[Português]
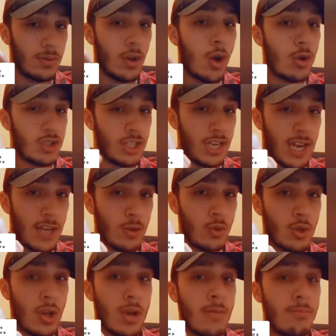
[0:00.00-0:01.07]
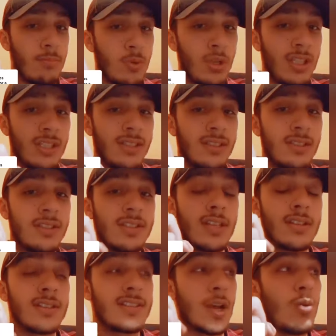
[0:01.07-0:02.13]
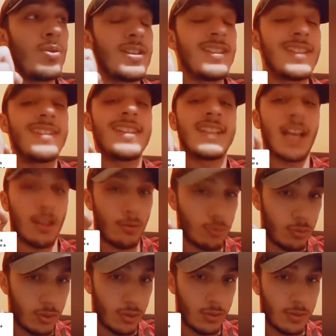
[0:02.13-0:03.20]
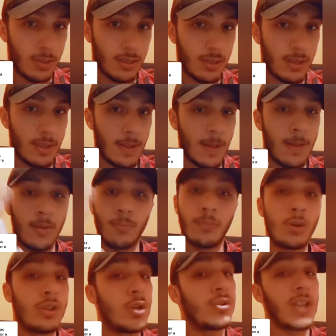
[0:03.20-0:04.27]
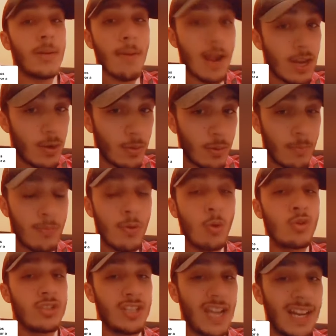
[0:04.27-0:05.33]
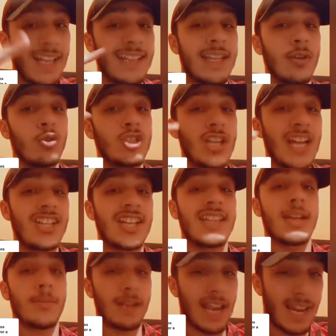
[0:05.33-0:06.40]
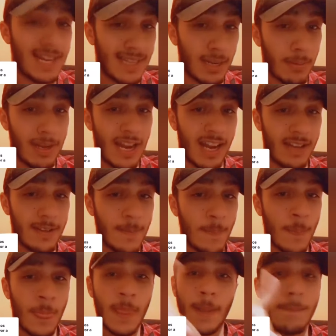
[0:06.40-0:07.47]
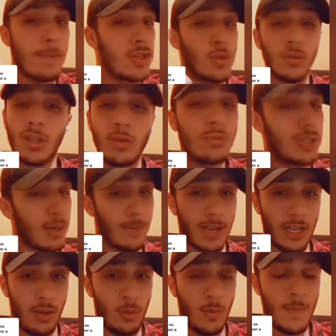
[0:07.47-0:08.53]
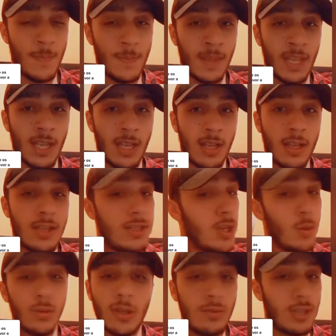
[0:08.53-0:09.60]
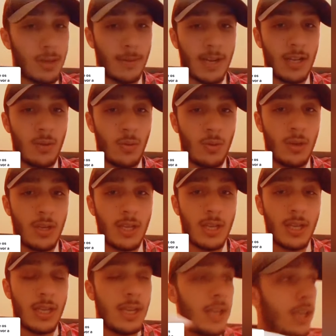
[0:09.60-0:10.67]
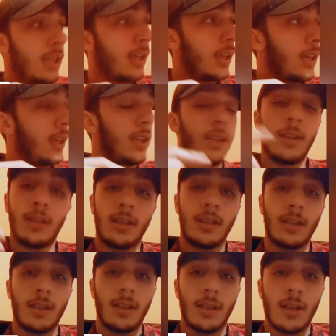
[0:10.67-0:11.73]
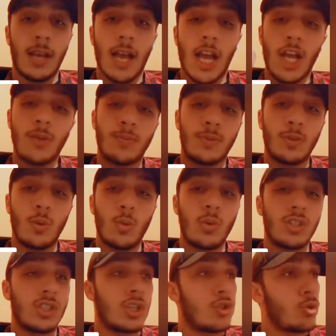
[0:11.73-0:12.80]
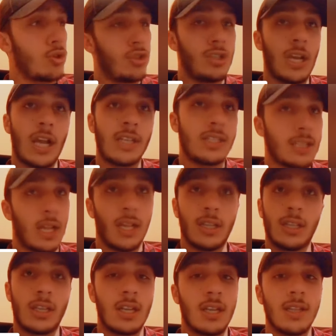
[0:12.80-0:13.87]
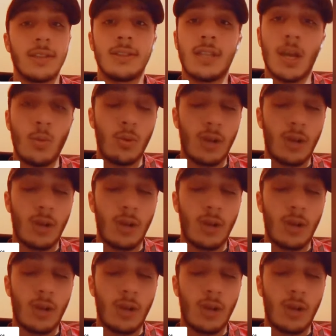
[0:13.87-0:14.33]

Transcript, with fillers: aos ciganos porque são necessitados. Porque não trabalham. Os ciganos, quer, os ciganos querem trabalhar, mas não dão trabalho não dão trabalho. E as pessoas, as sociais e tal, dão